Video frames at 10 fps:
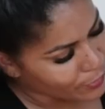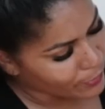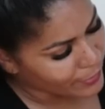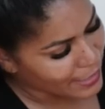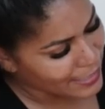
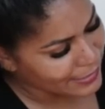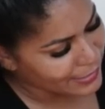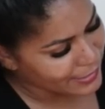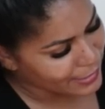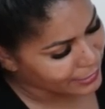colocar
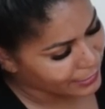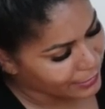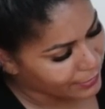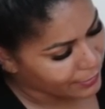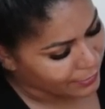essas
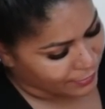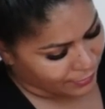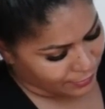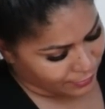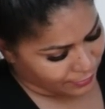daqui
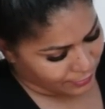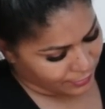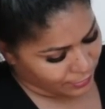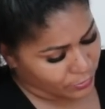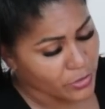
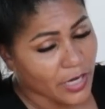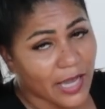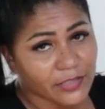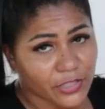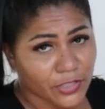que eu
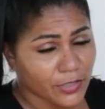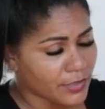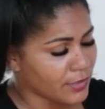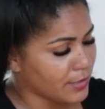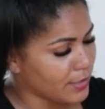já
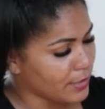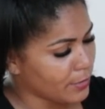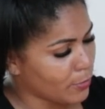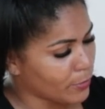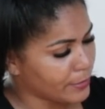tinha
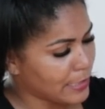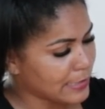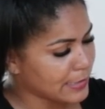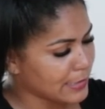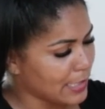aqui,
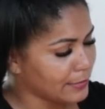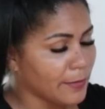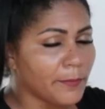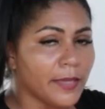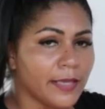cortei
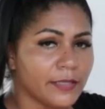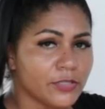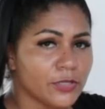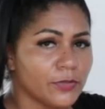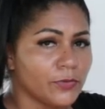
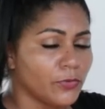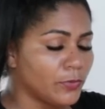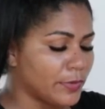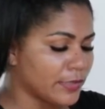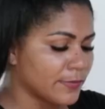exatamente
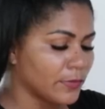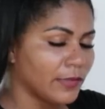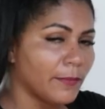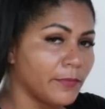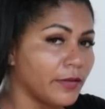do mesmo
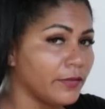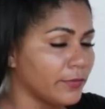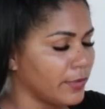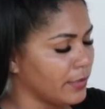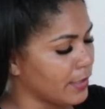
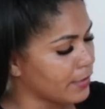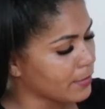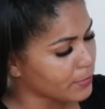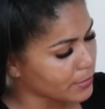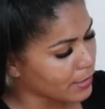tamanho que
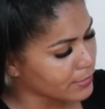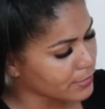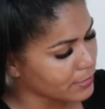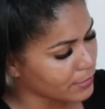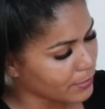era
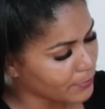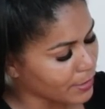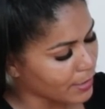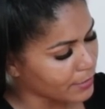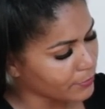as que
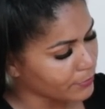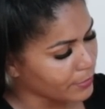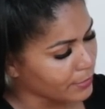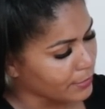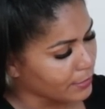quebraram.
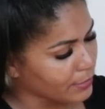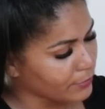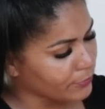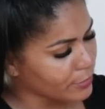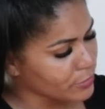
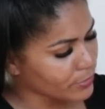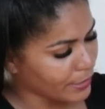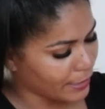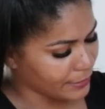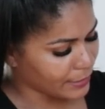E vejam
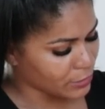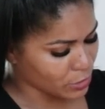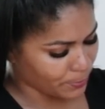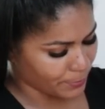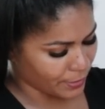que ela
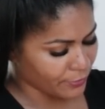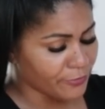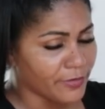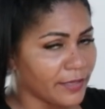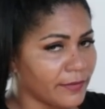encaixa
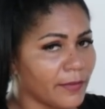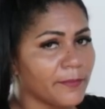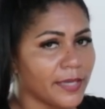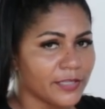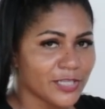
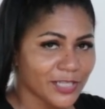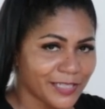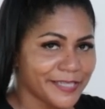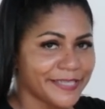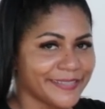perfeitamente
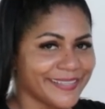aqui,